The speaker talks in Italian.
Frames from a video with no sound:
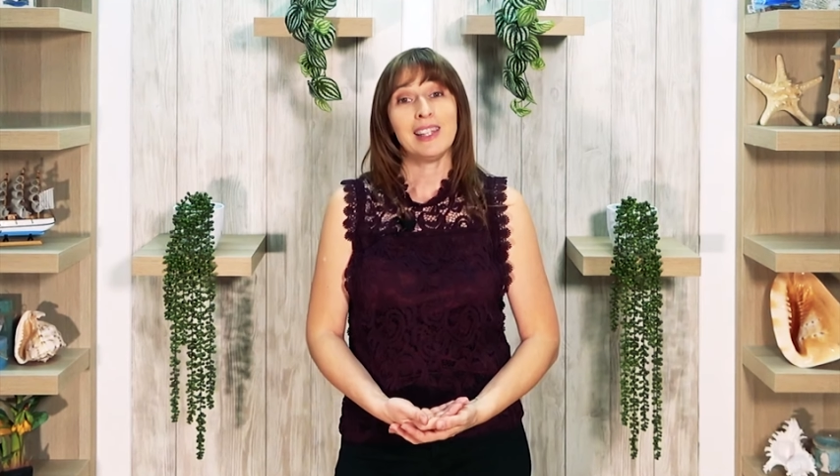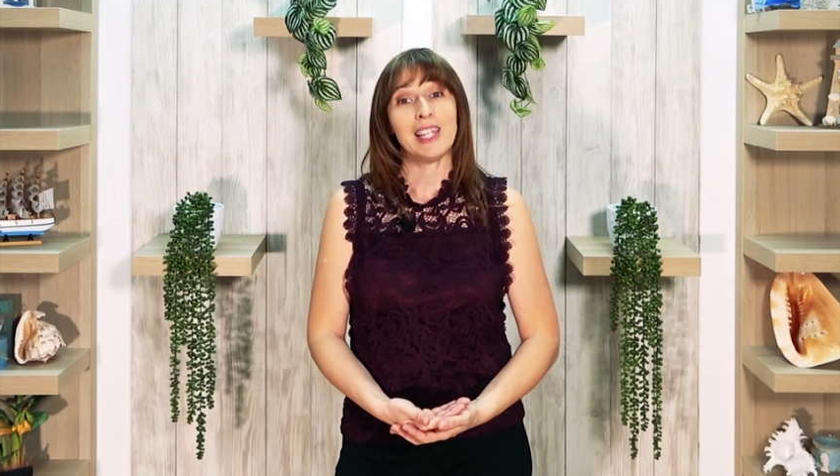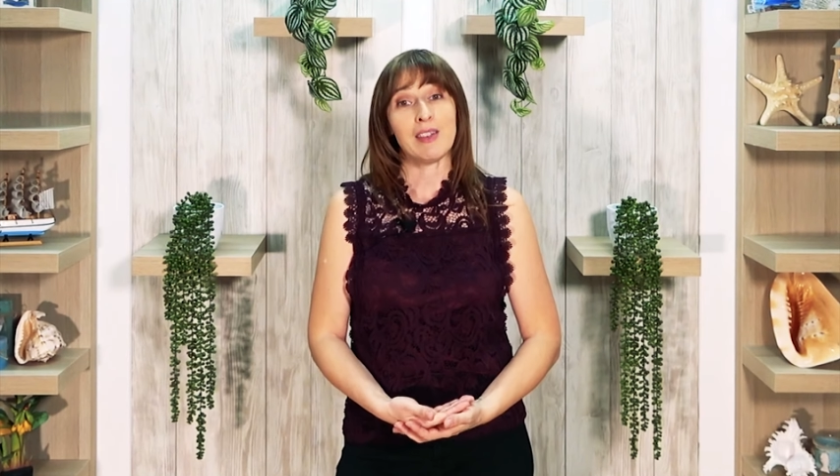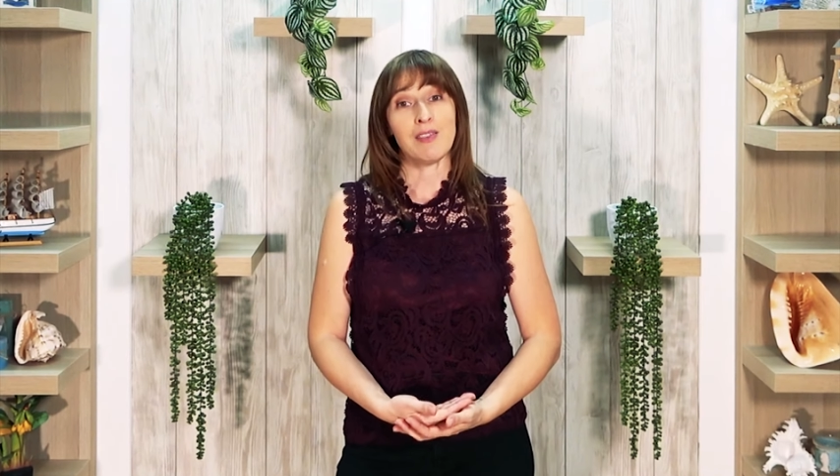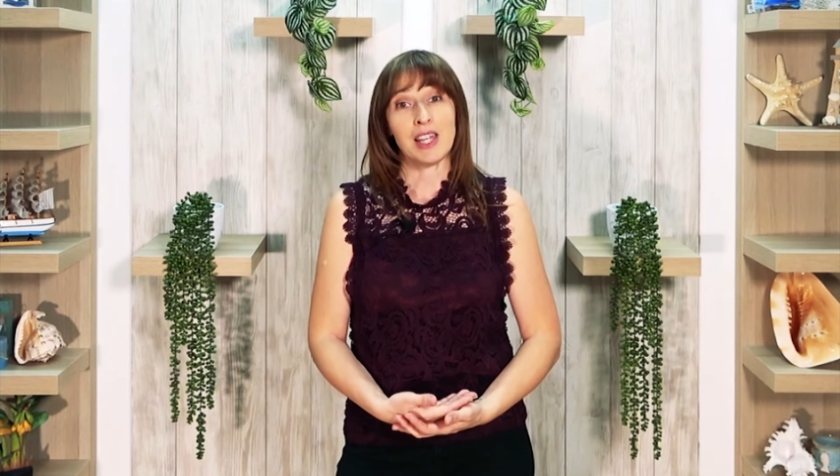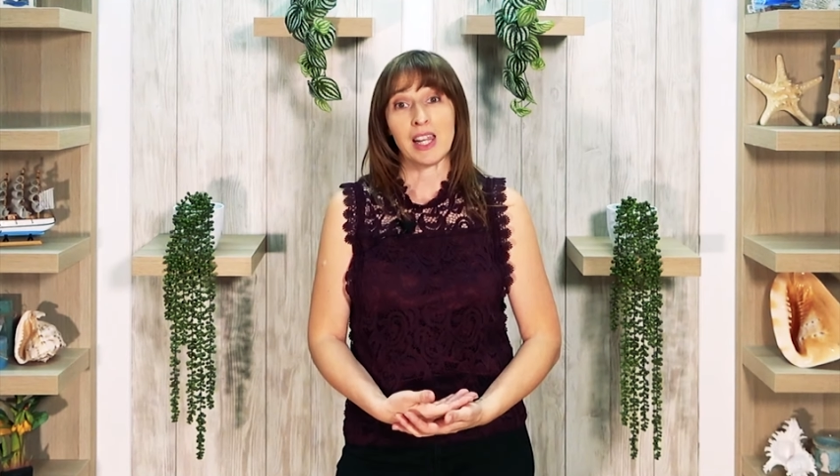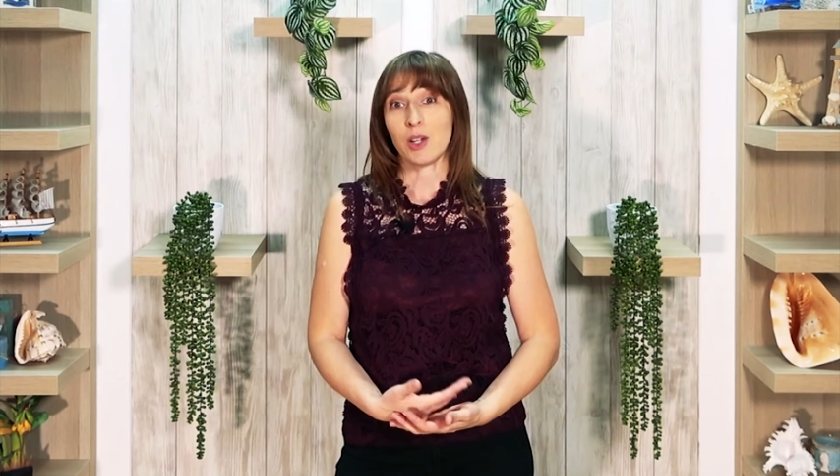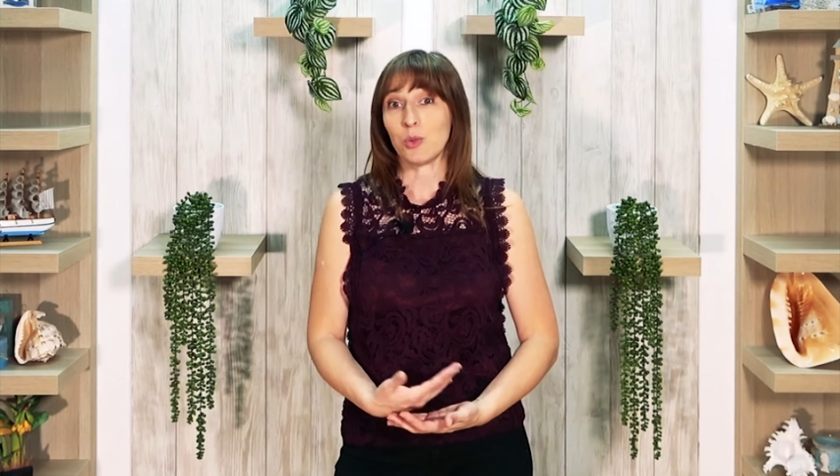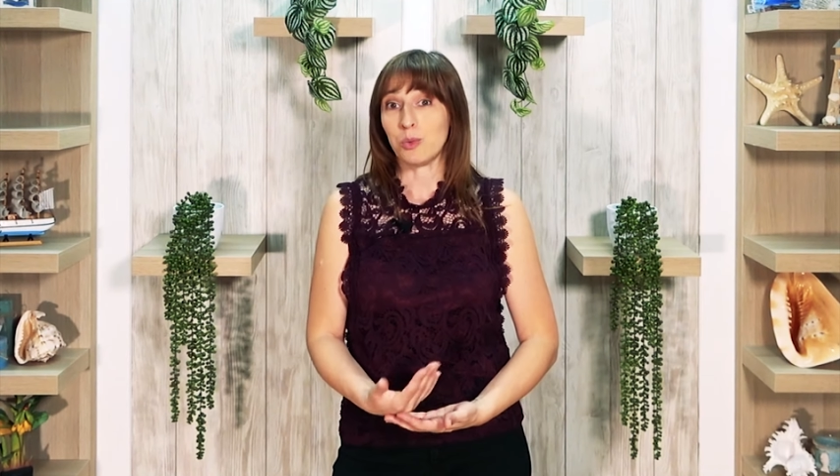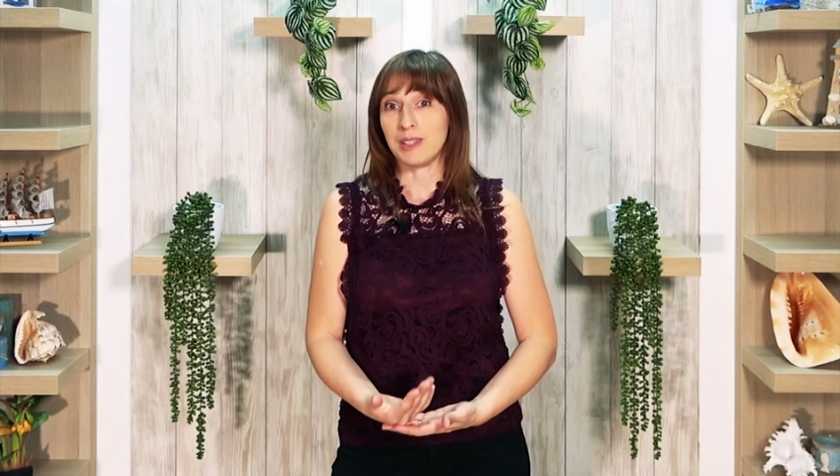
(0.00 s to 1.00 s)
deve
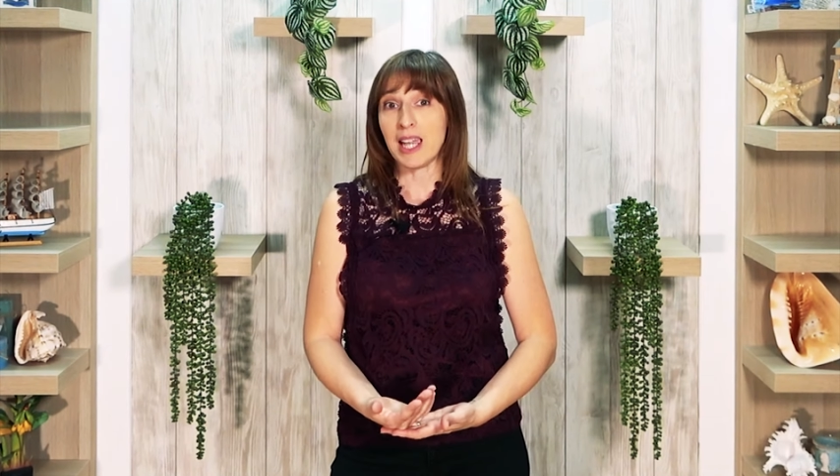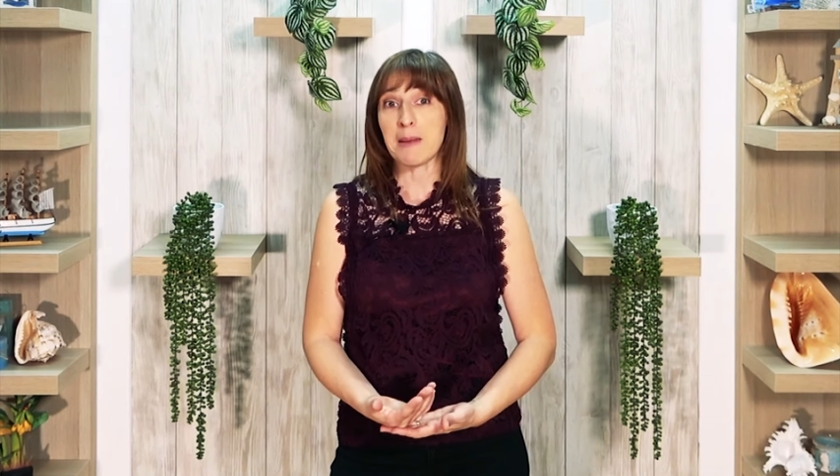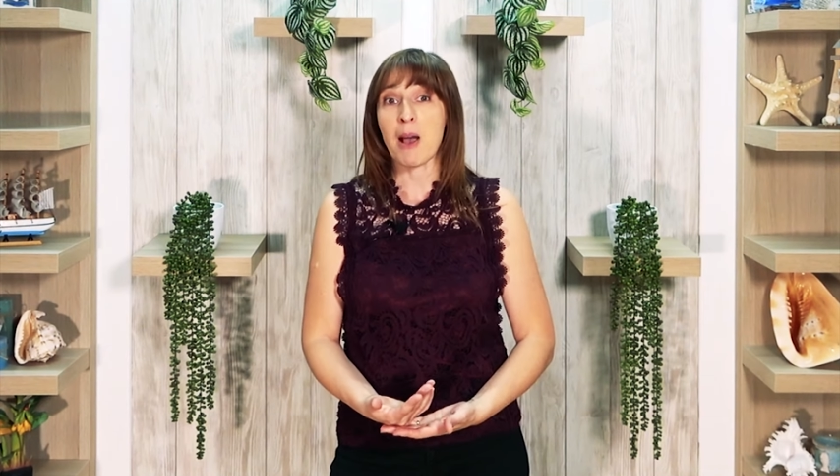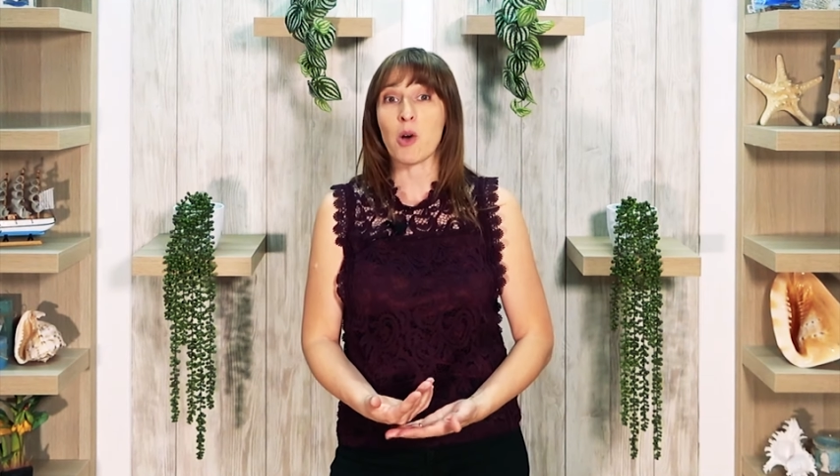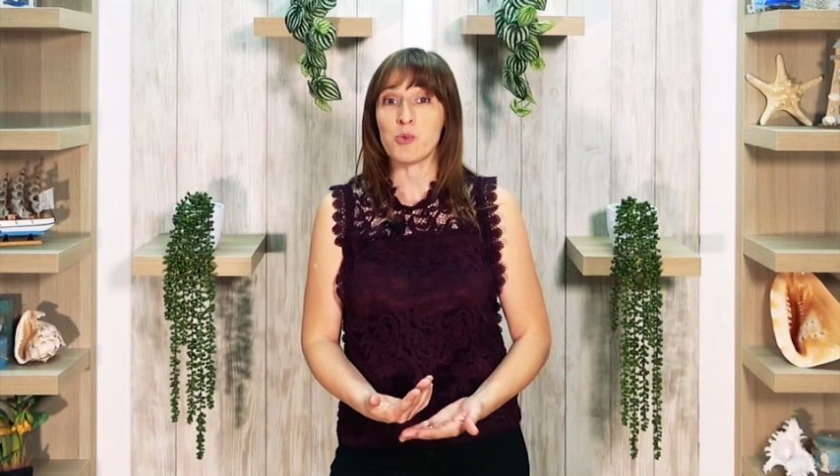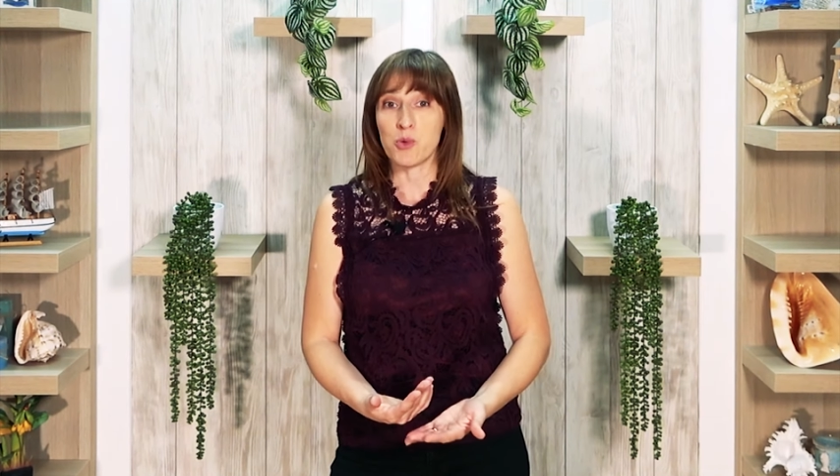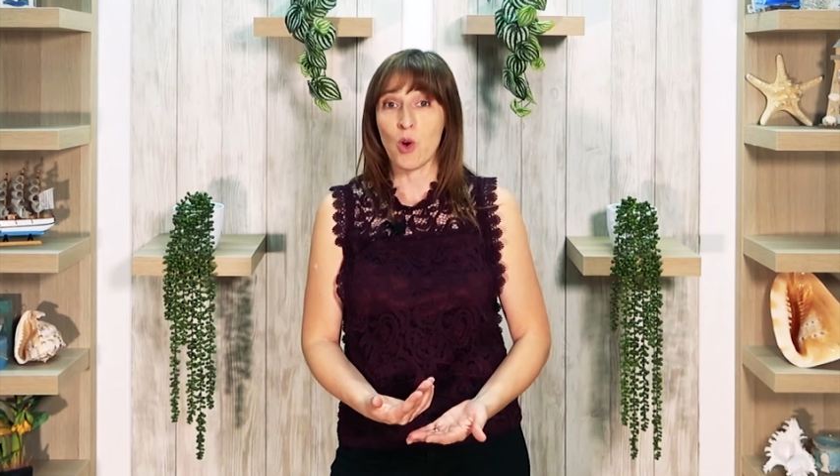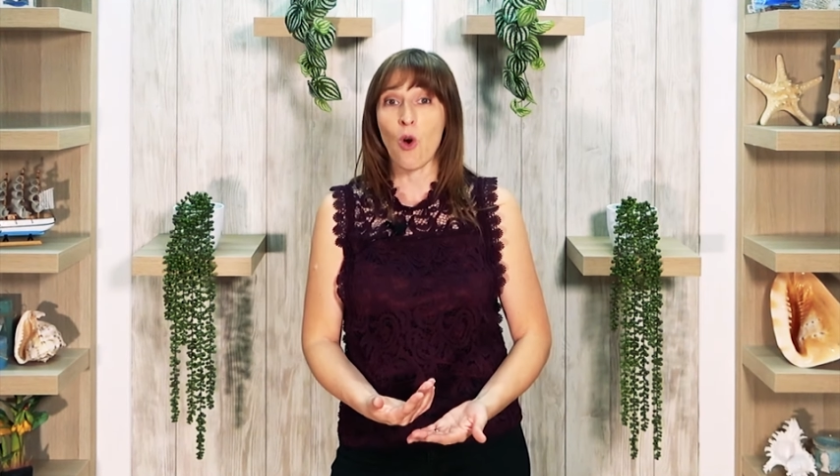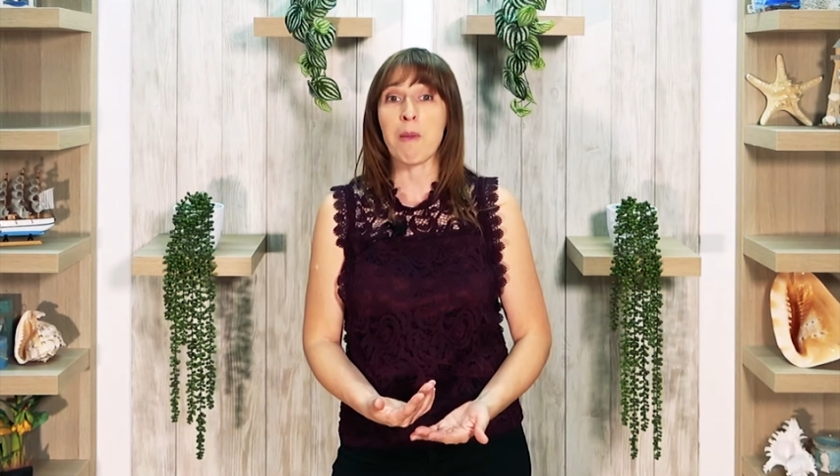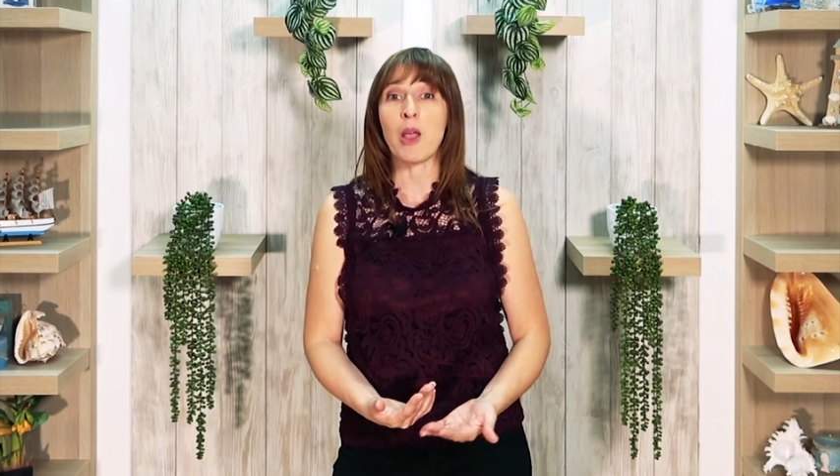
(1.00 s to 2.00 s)
avere un tema, un
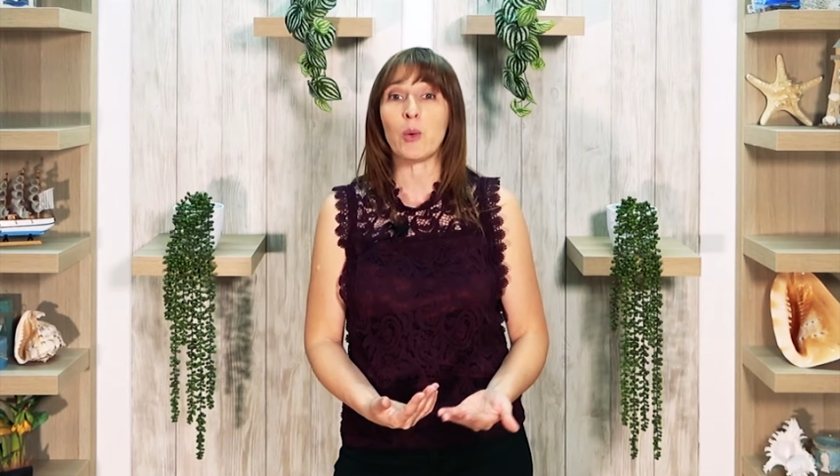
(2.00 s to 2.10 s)
nome,